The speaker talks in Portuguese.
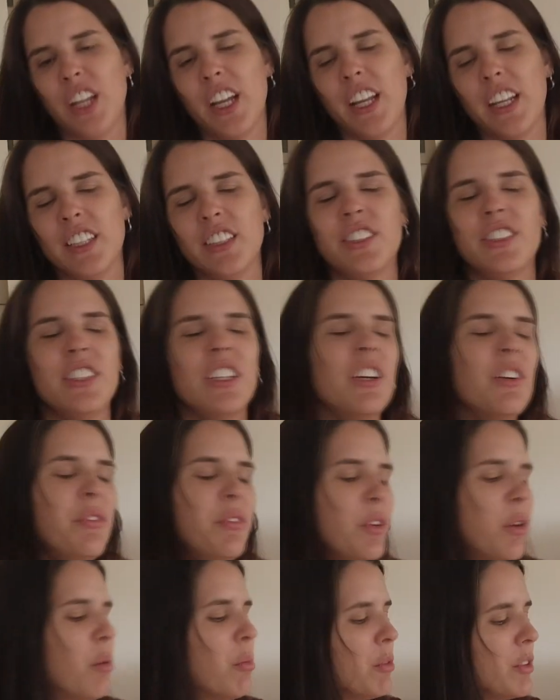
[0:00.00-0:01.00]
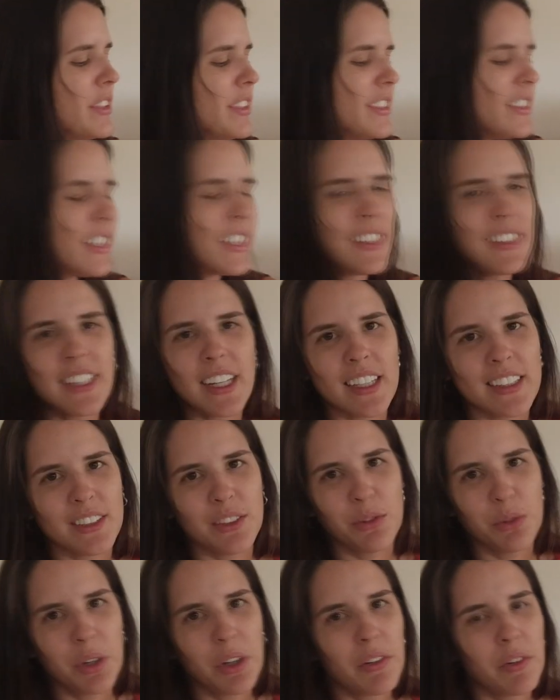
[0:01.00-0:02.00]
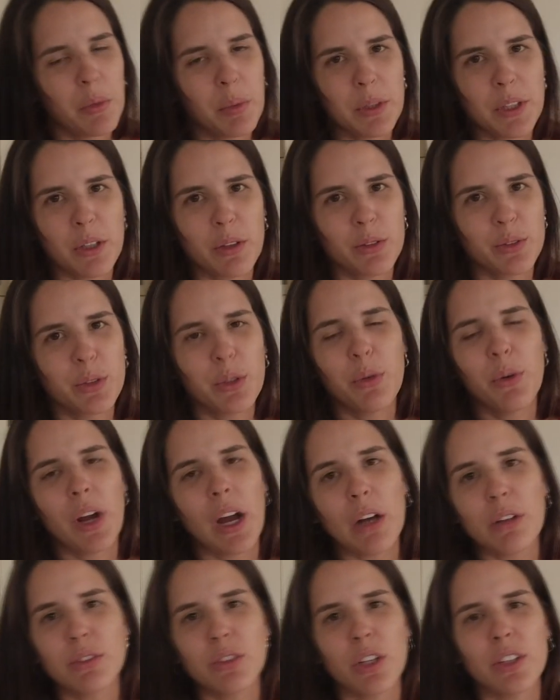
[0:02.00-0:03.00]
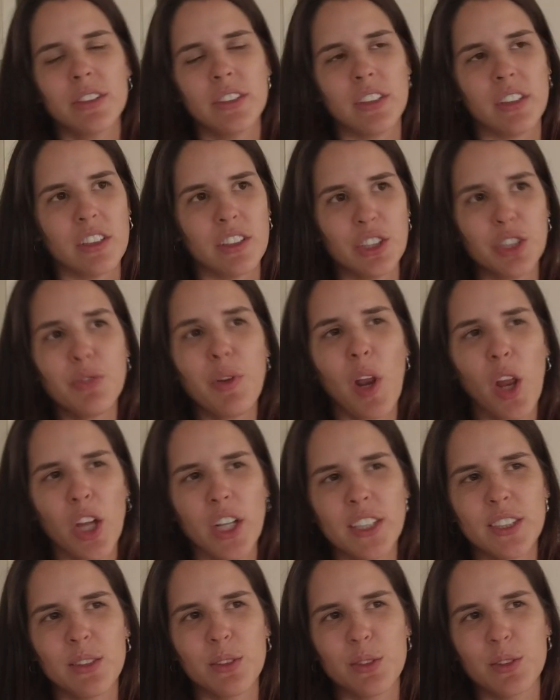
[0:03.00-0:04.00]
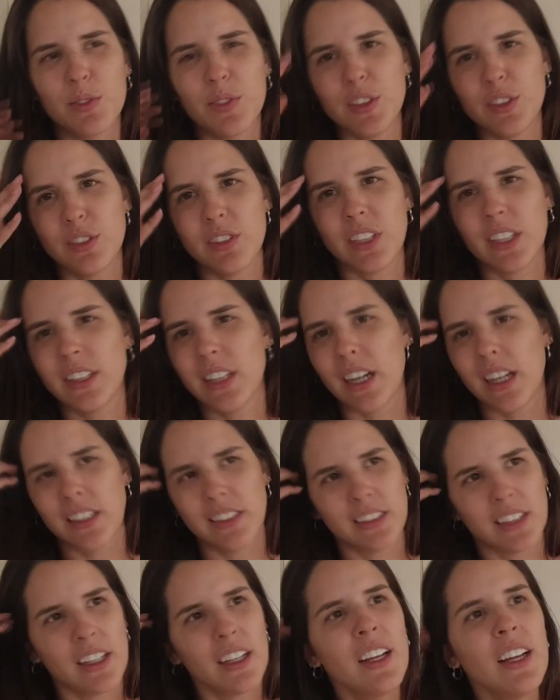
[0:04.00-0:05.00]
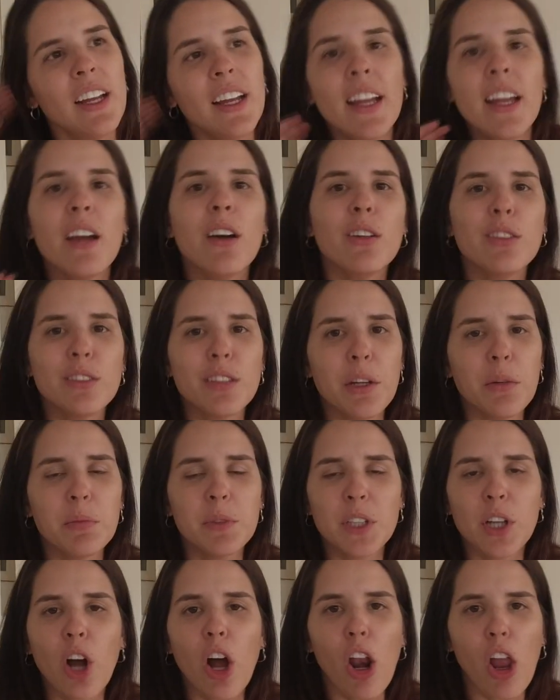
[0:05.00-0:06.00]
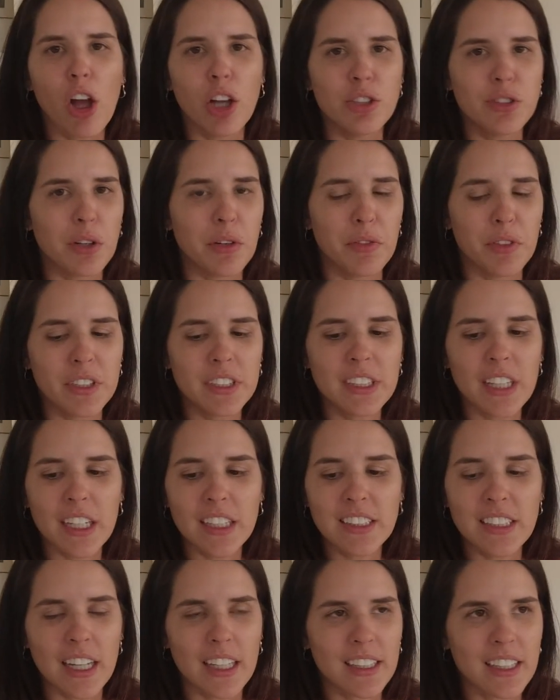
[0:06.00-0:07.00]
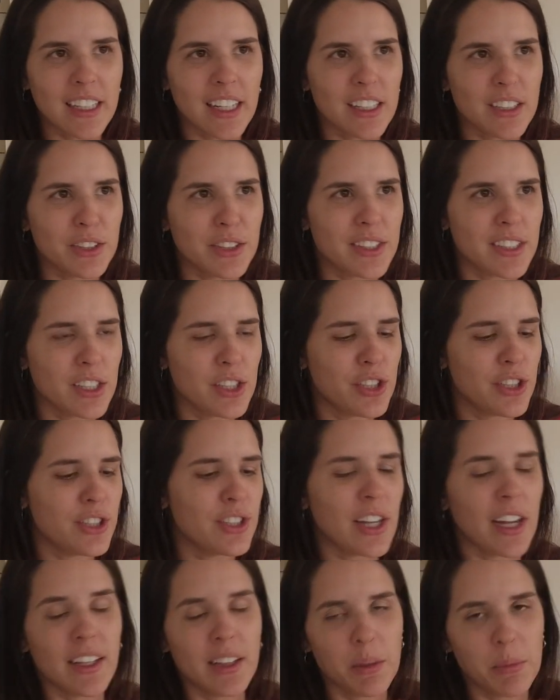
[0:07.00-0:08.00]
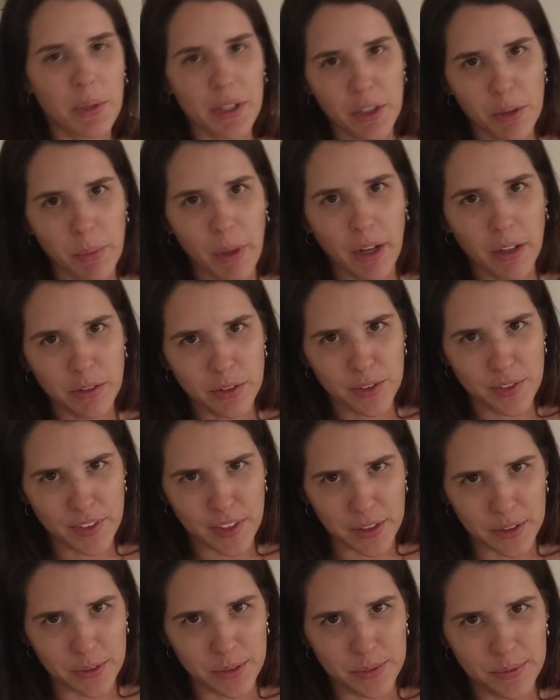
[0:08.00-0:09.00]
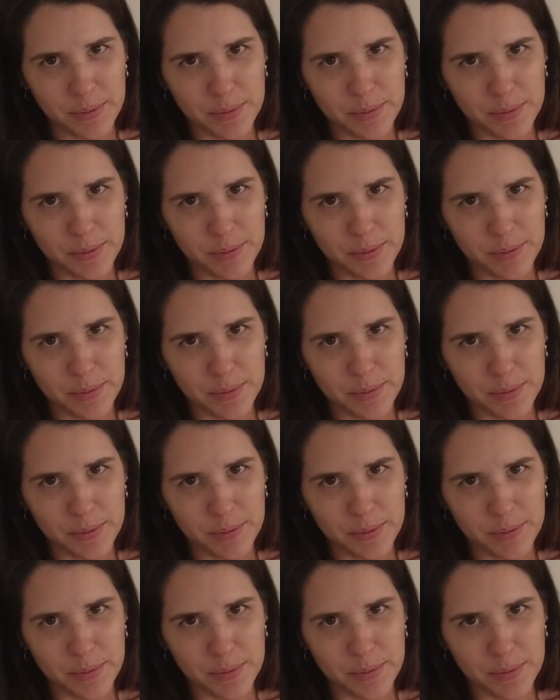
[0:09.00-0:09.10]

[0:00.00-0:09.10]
Gente, eu fico muito estressada, eu nunca vou poder construir um carro sozinha. A gente falou isso nos vídeos atrás, né? Eu não tenho psicológico, eu fico estressada, quero desistir já, ainda bem que o Marcos veio.